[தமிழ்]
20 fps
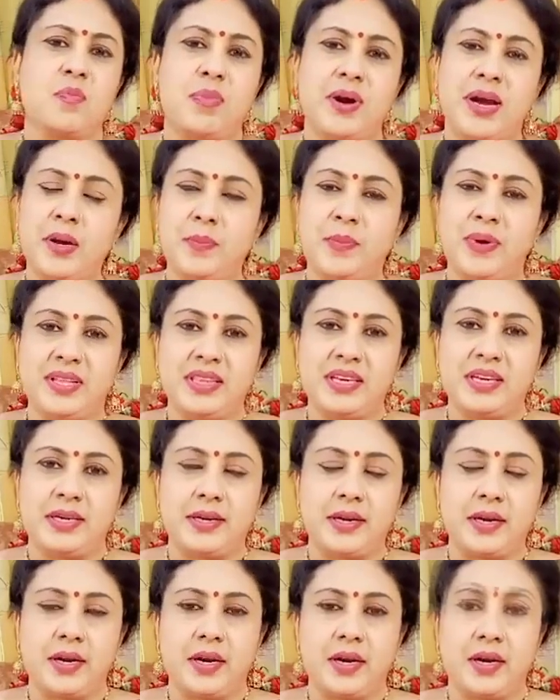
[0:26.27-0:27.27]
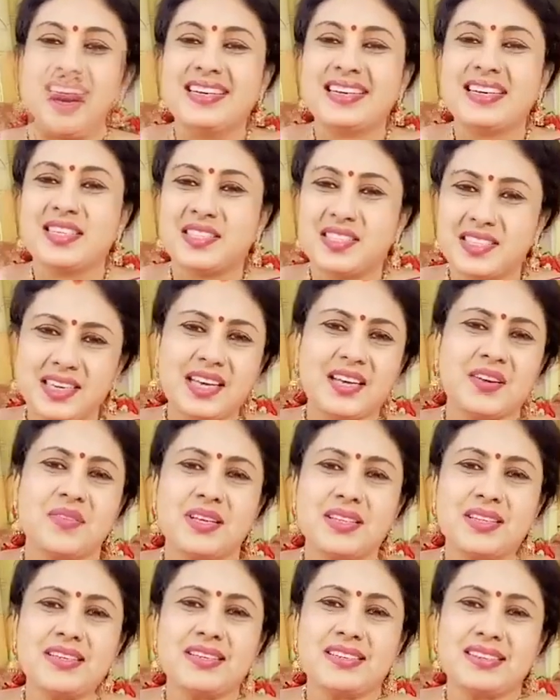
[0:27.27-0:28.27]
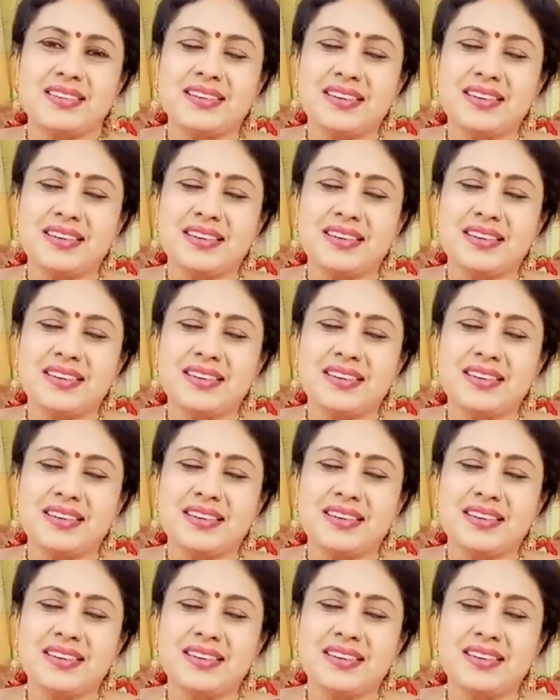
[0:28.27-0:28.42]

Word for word: பயன்படுத்திக்கிட்டு இருக்காங்க சிலர் வந்து